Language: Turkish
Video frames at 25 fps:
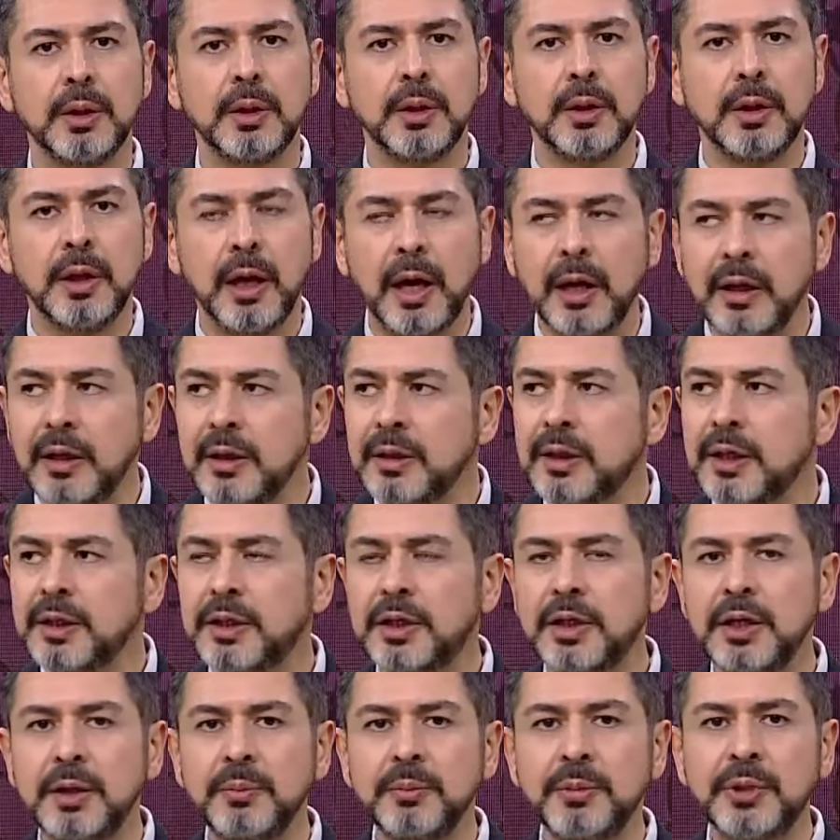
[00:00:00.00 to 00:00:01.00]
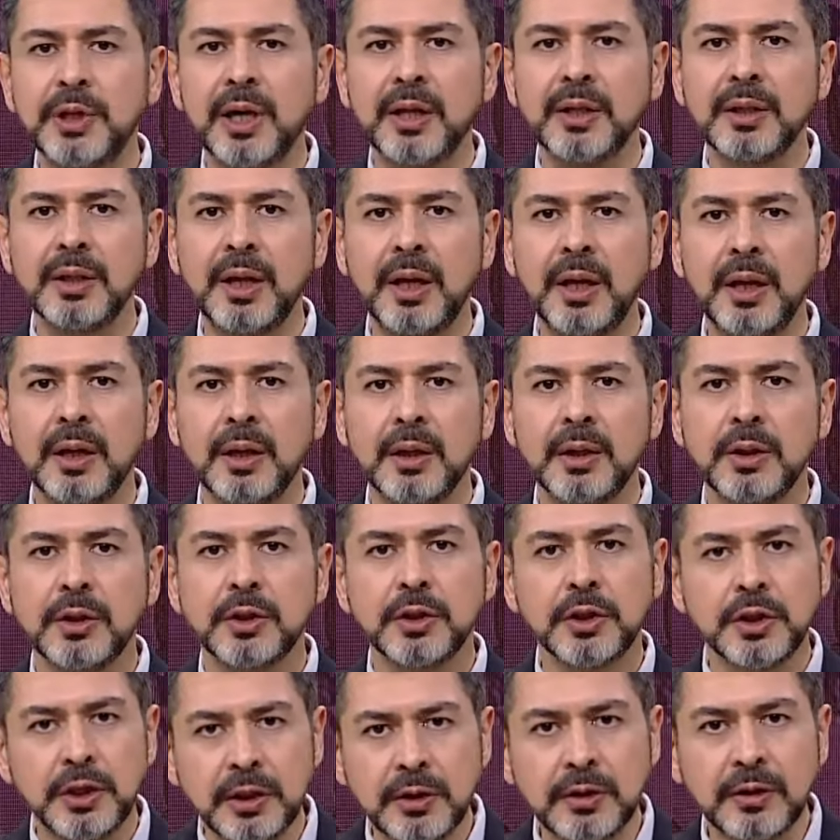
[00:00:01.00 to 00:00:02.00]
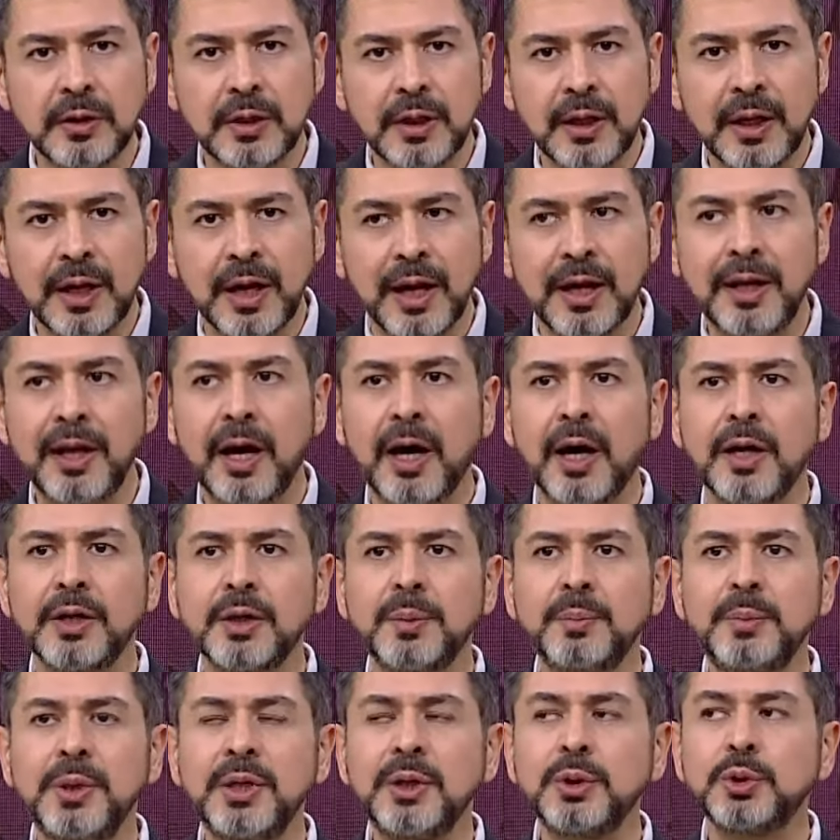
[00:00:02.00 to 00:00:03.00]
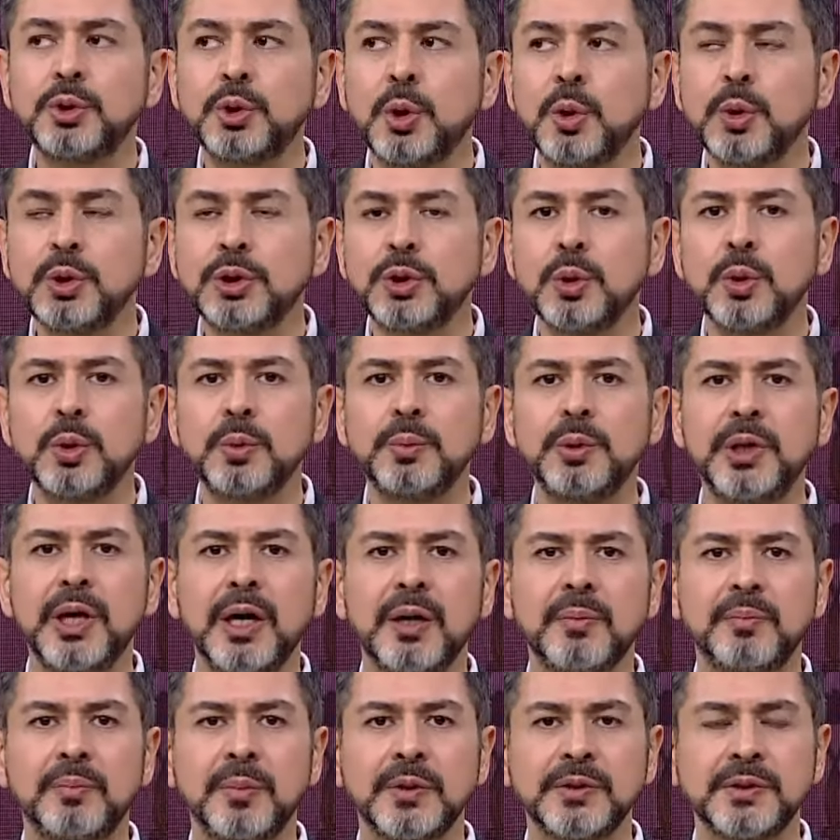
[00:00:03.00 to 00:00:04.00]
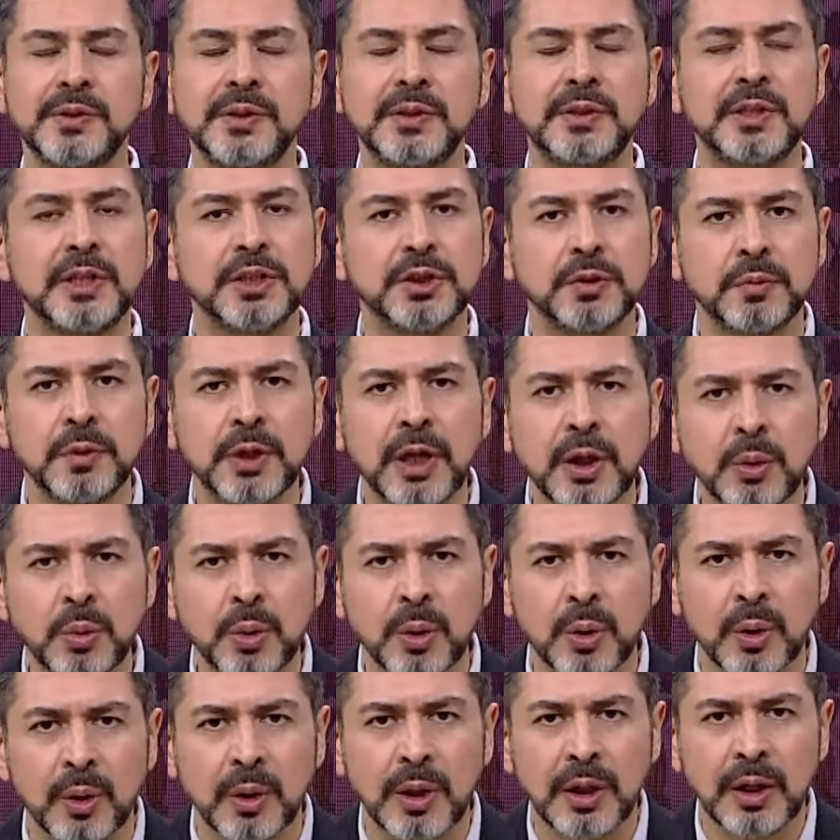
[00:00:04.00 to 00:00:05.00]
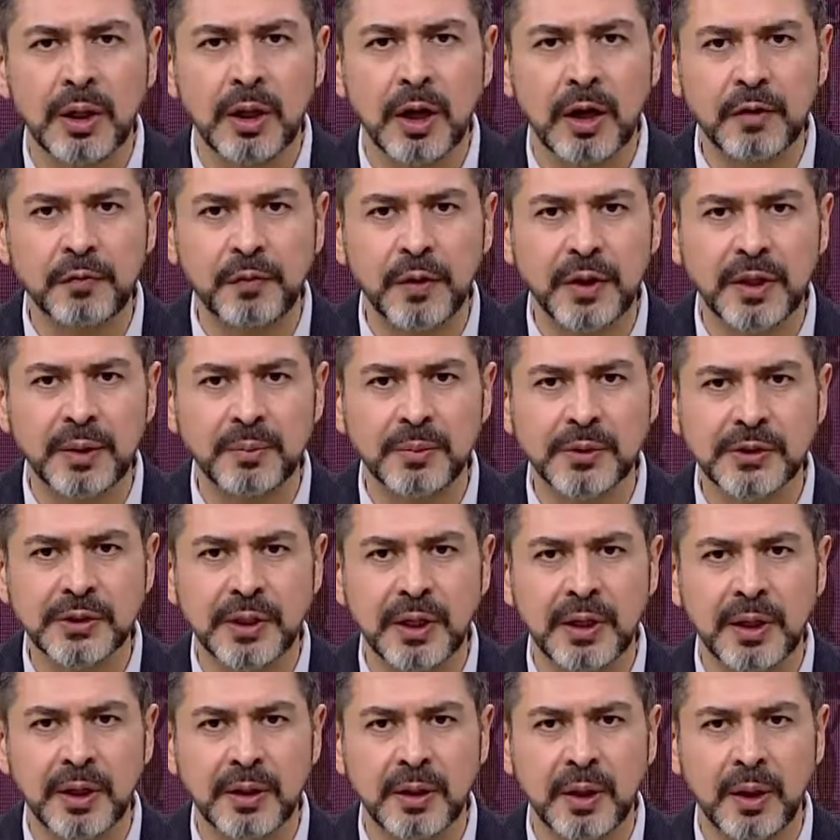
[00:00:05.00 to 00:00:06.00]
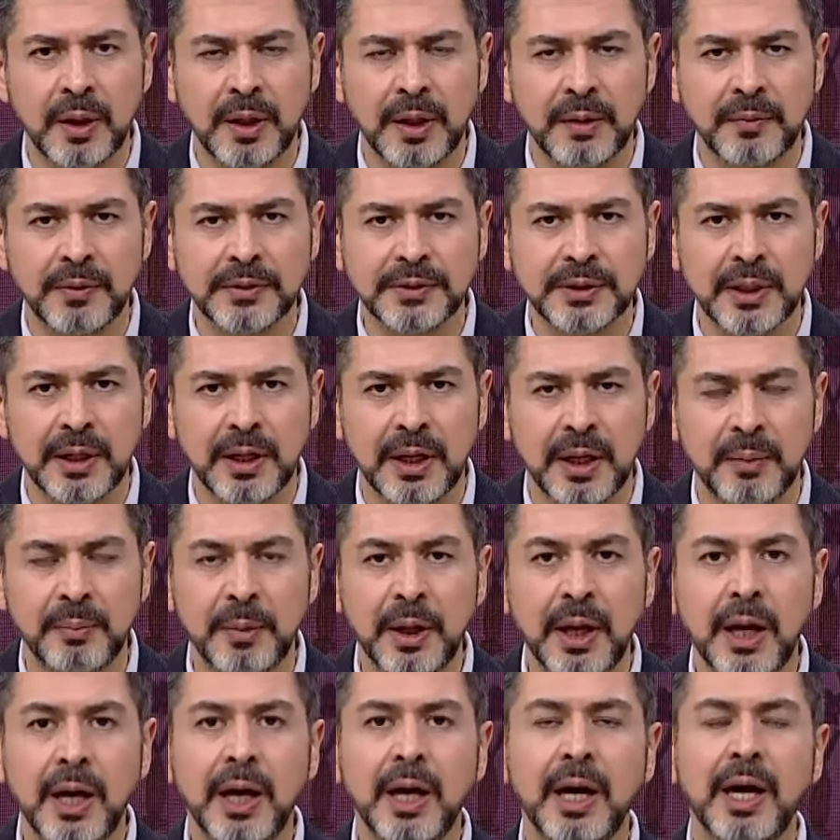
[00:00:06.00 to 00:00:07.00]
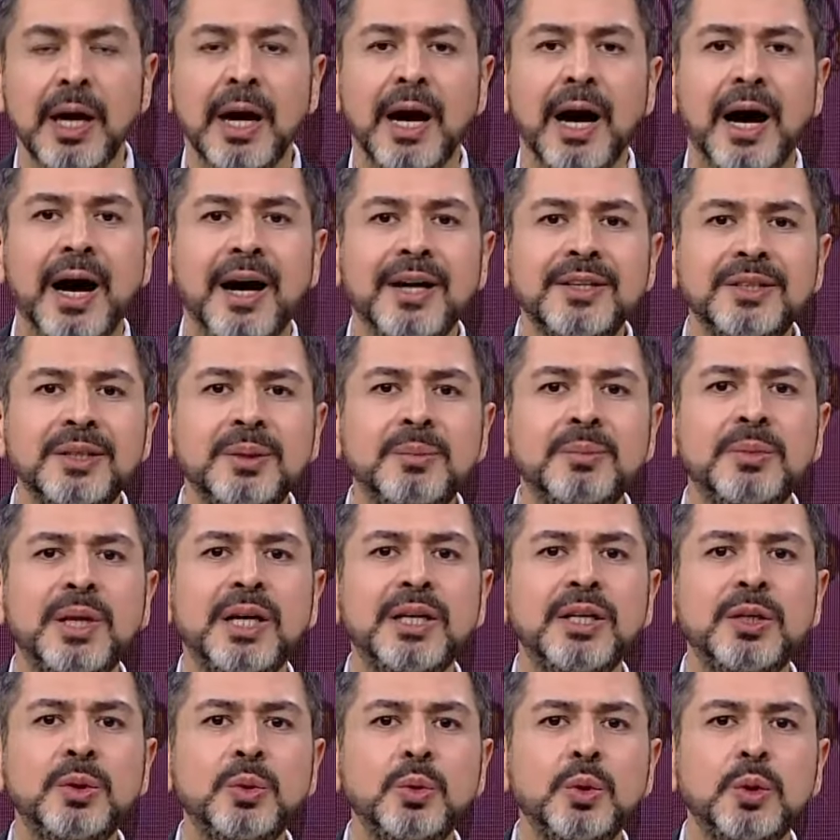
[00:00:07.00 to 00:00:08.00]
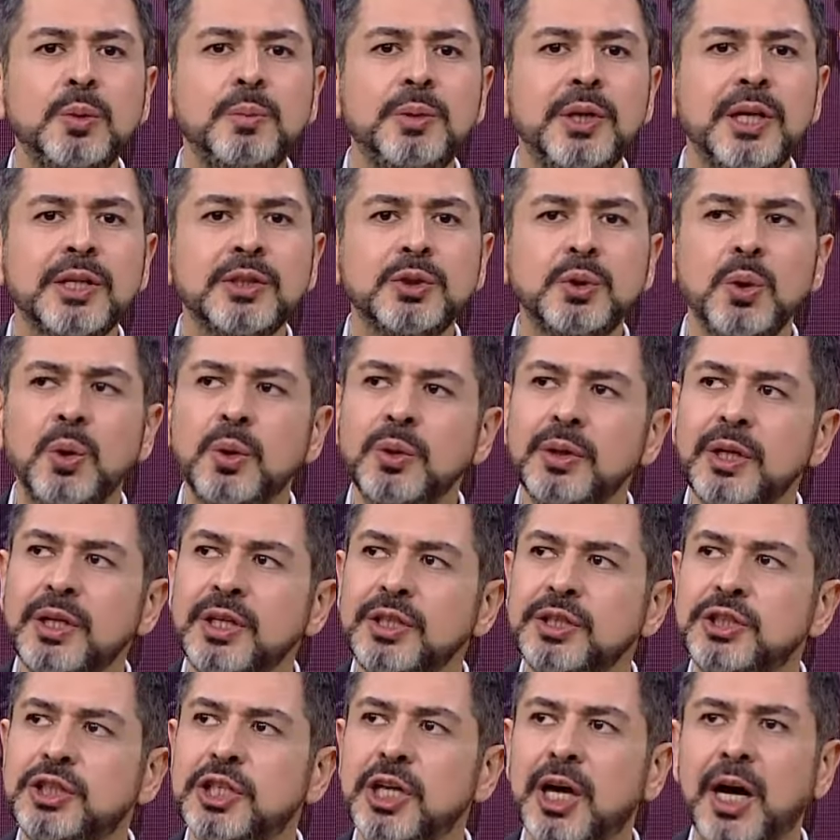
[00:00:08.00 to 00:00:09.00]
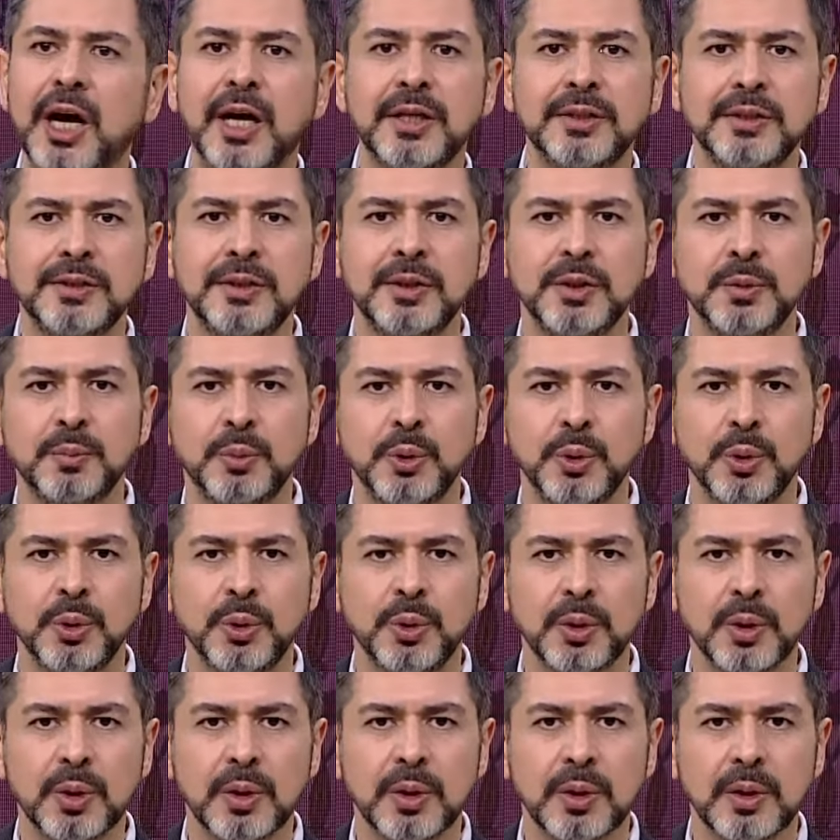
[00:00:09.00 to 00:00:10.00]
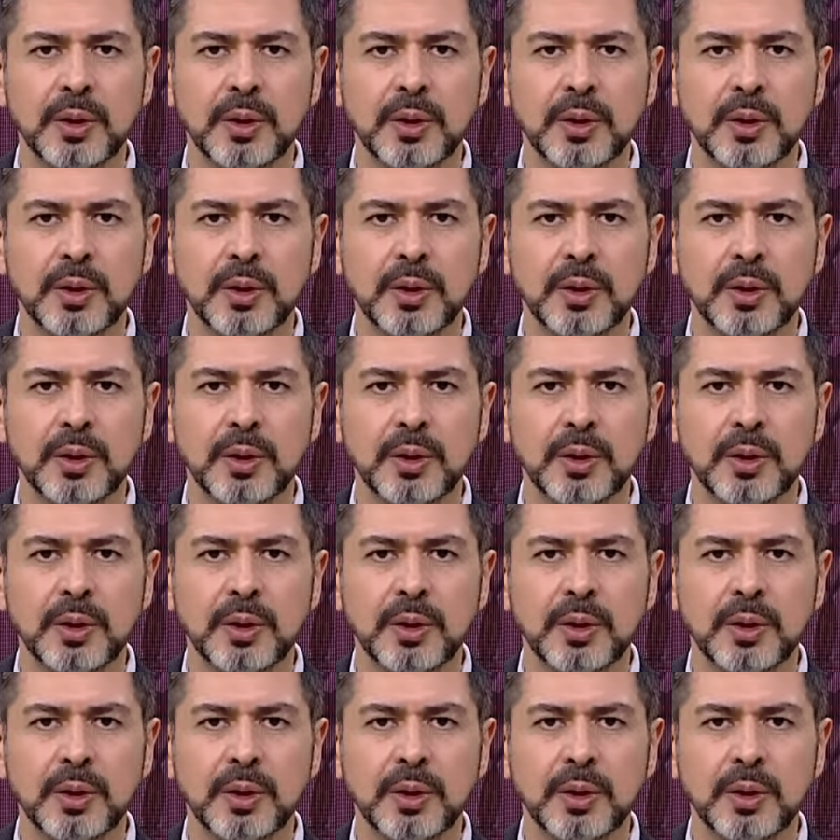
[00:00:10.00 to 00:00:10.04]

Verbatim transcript: Elindeki imkanla git. Hele hanımların çokça umre yapmasını teşvik ediyor Efendimiz sallallahu aleyhi ve sellem. Hanımların umresi onların cihadıdır buyuruyor.